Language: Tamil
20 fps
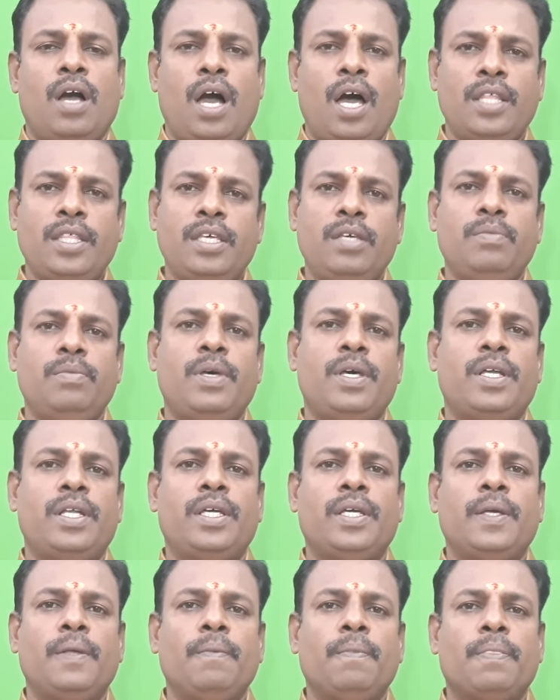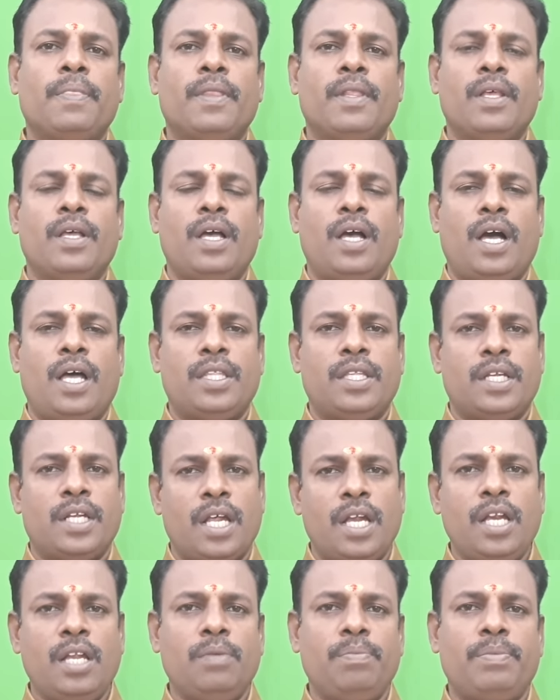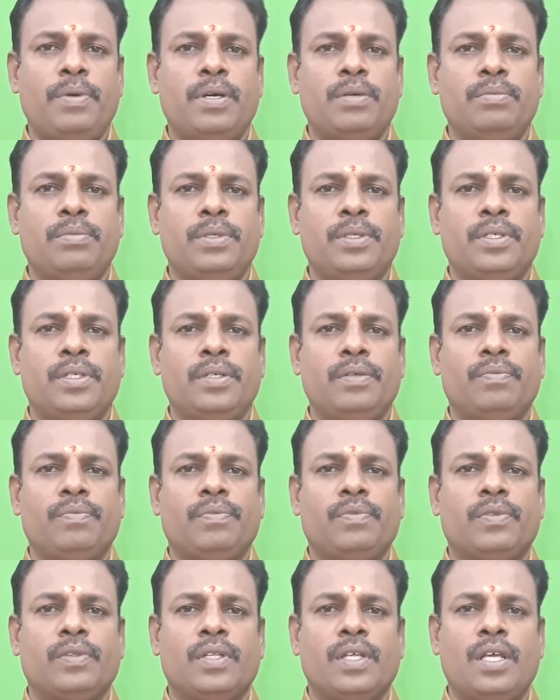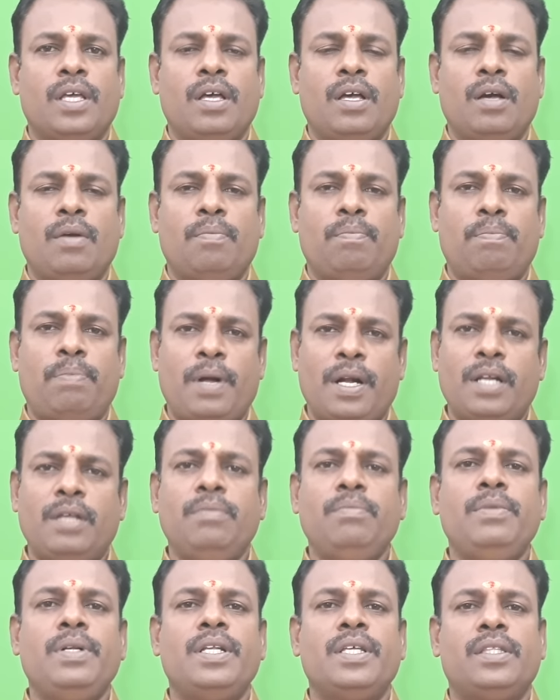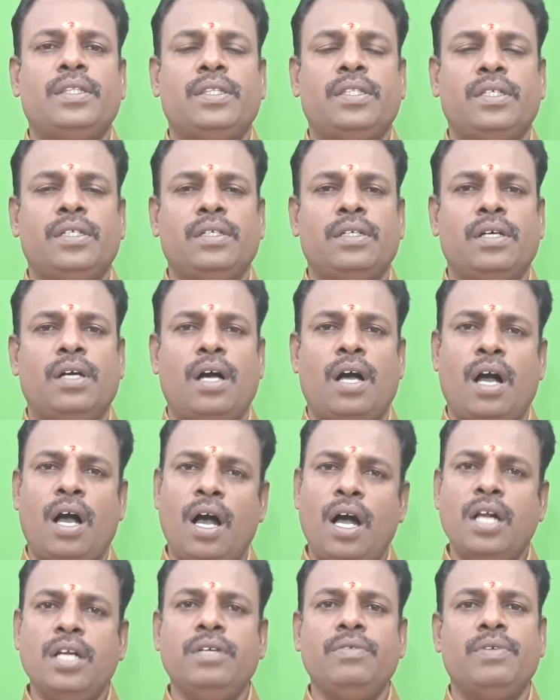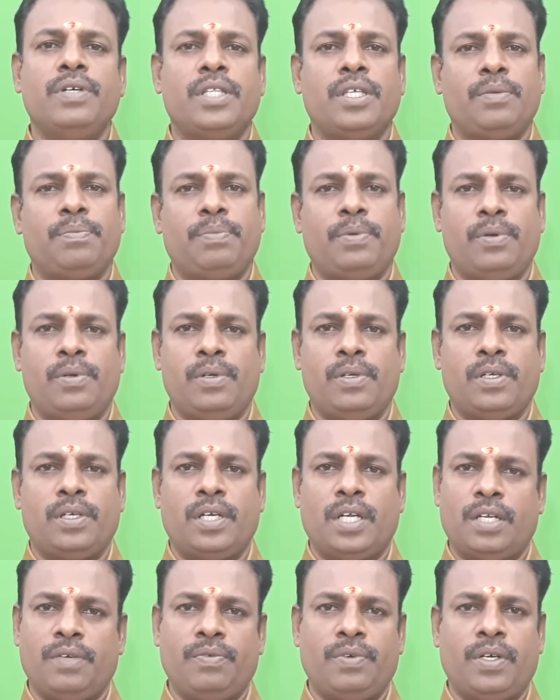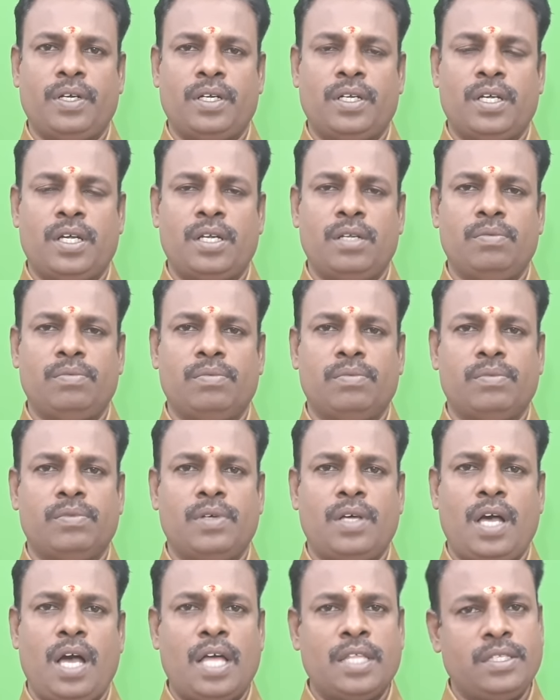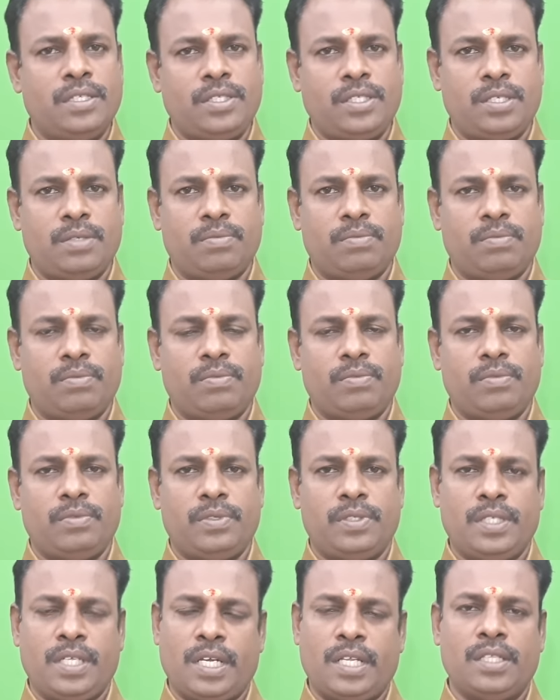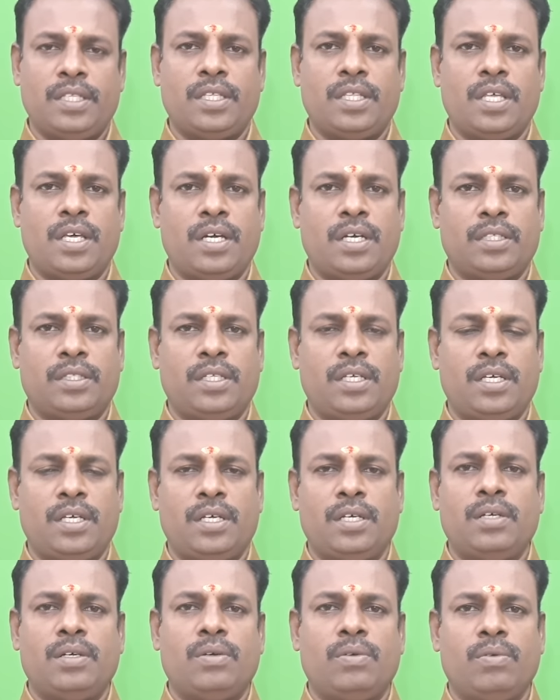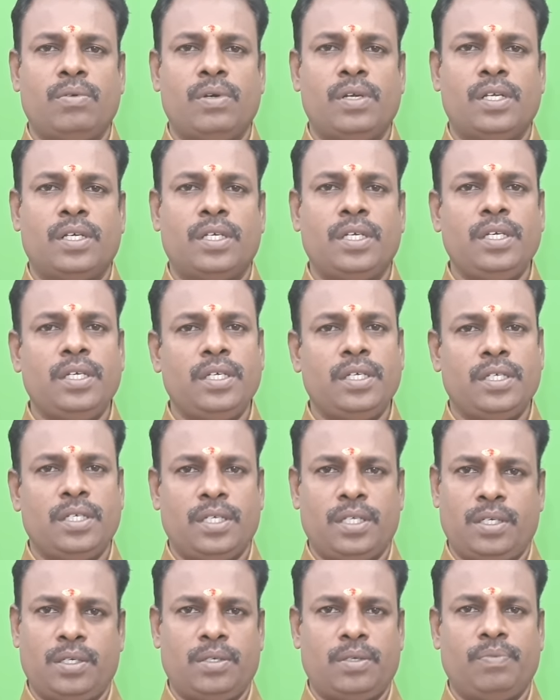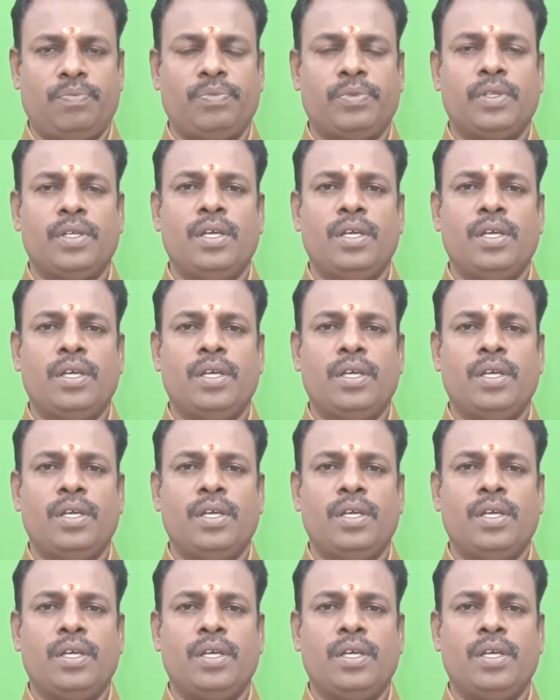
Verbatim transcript: அதே மாதிரி அந்த நல்ல பாம்பு படம் எடுத்து ஆடுவதை போல் கனவு கண்டாலும் அதிர்ஷ்டம் நிறைந்ததாகத்தான் உங்களுக்கு இருக்கும்